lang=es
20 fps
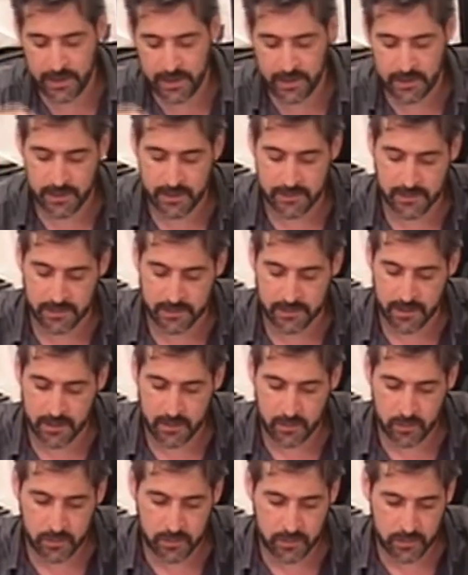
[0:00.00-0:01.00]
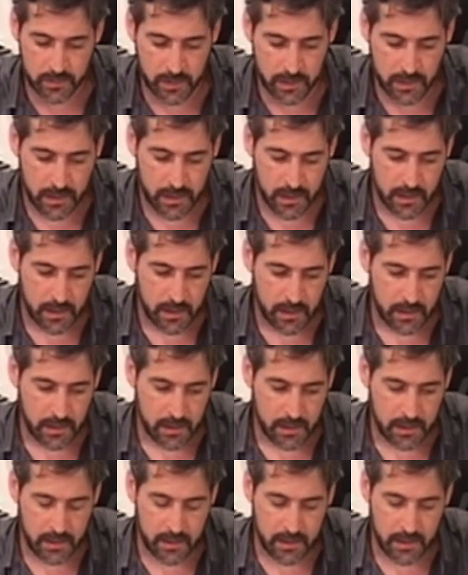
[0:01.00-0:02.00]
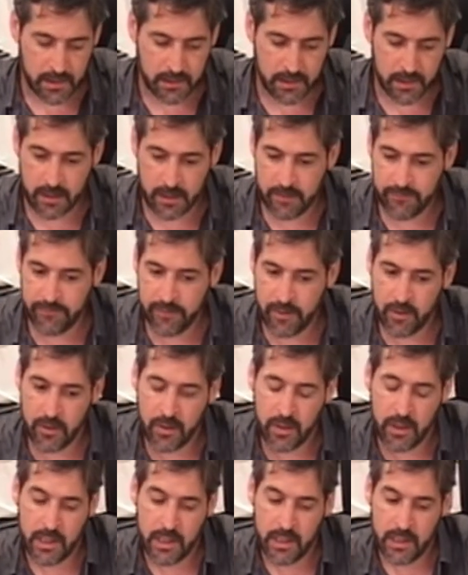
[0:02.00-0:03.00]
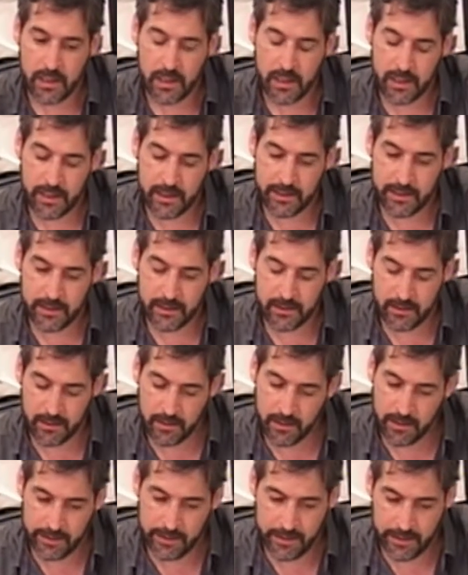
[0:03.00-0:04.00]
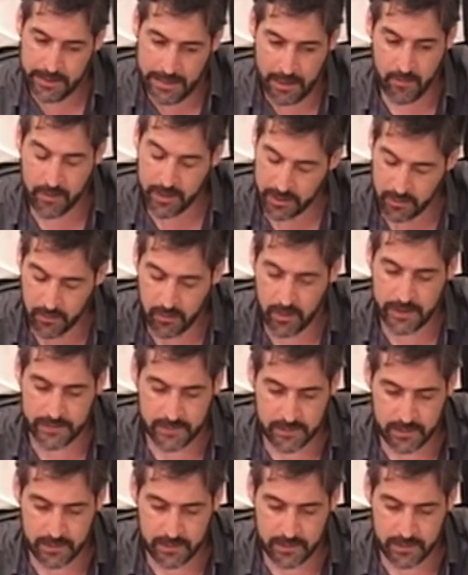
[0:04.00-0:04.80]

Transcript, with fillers: este, Santa Cruz eh, y Tierra del Fuego, aunque no